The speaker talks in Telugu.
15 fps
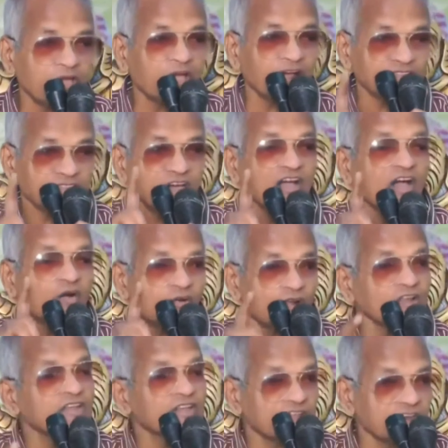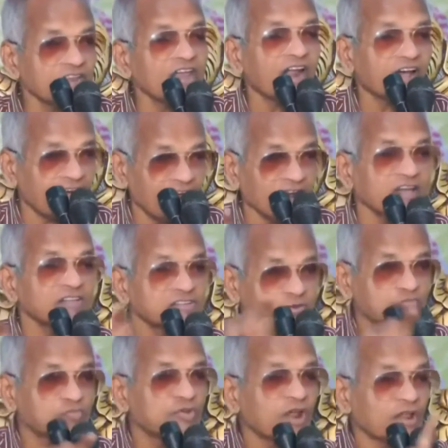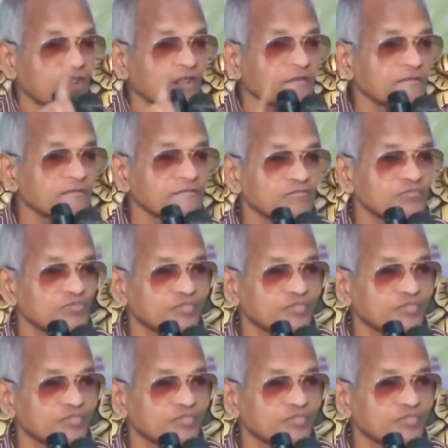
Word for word: మీకు అర్థం కావడానికి ఇన్ని రకాలుగా చెప్తున్నాను నేను